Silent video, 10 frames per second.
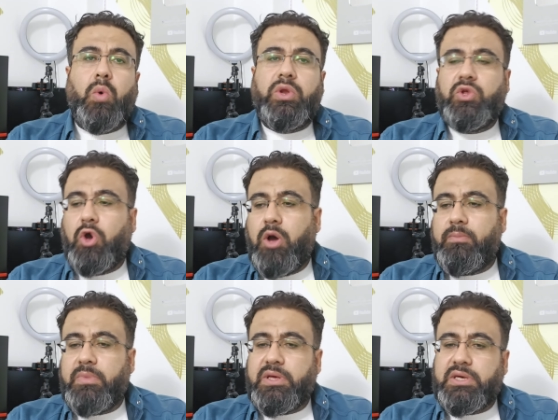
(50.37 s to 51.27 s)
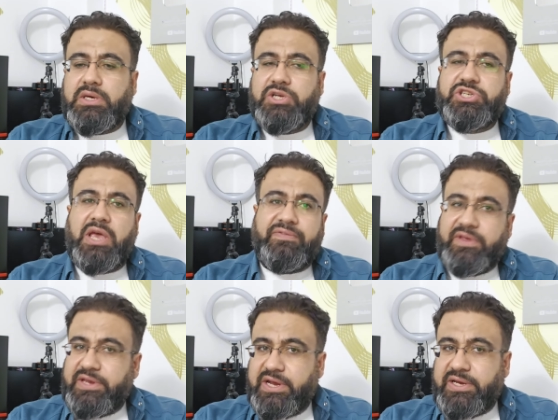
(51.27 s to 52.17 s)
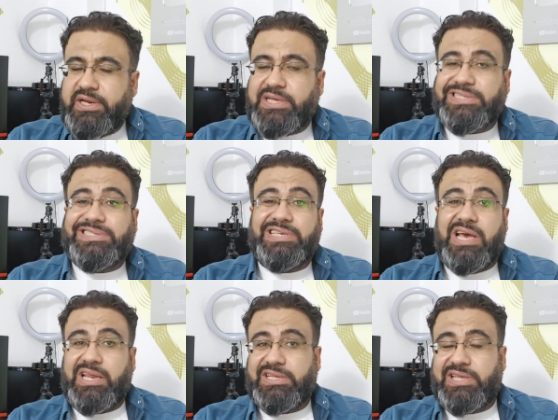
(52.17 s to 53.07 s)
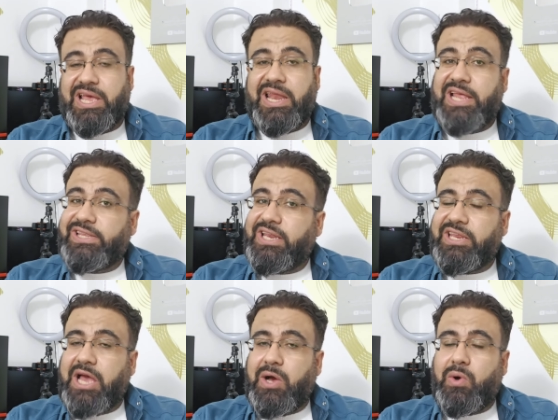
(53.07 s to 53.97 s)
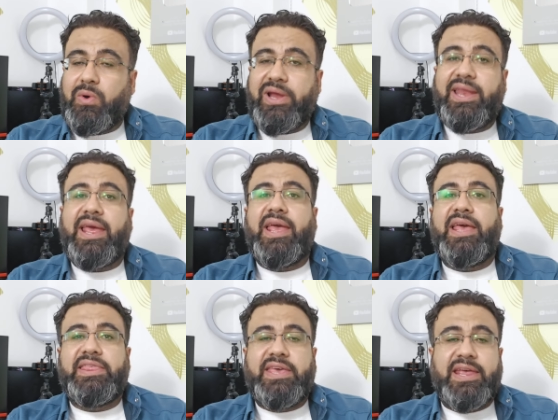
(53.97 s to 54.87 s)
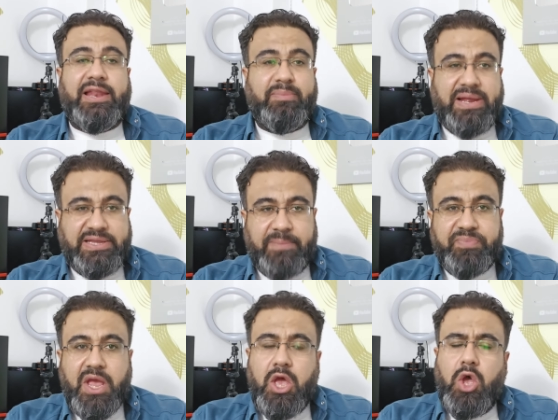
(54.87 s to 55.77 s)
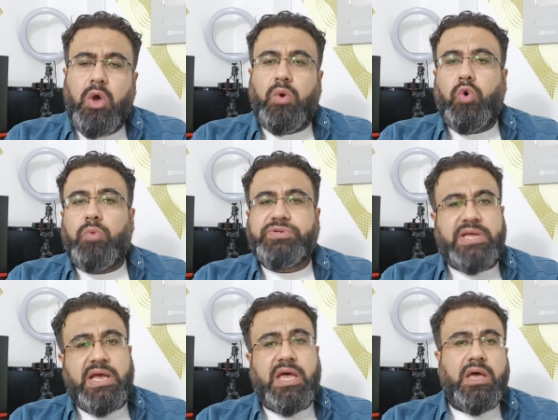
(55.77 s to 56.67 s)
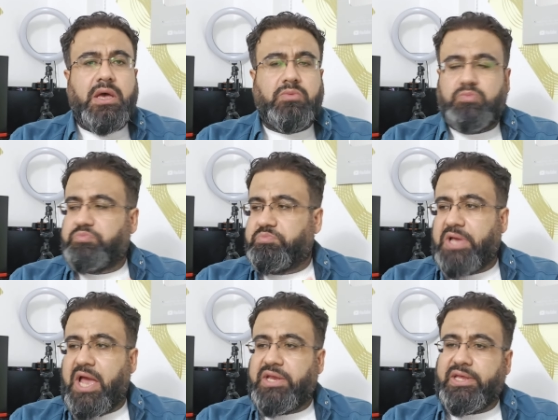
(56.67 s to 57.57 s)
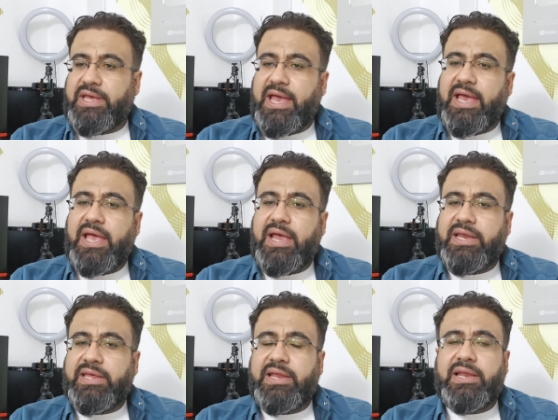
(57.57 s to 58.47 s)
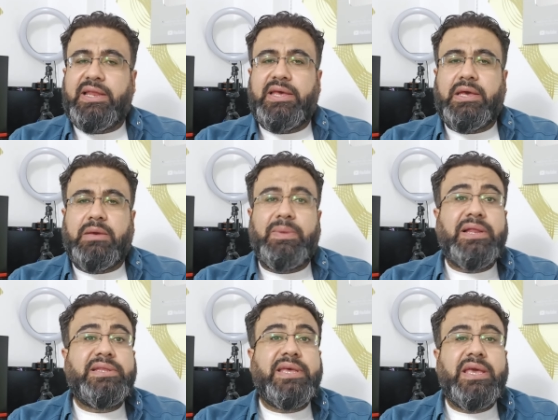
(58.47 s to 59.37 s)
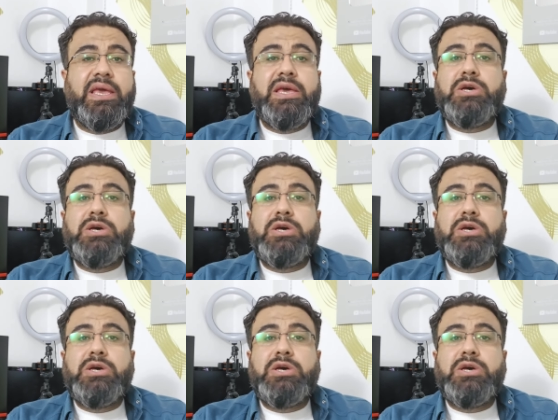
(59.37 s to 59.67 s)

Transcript: واليوم آه، شايفين نحن زيارة نتنياهو إلى هذه البلدة وبصراحة يعني أهالي البلدة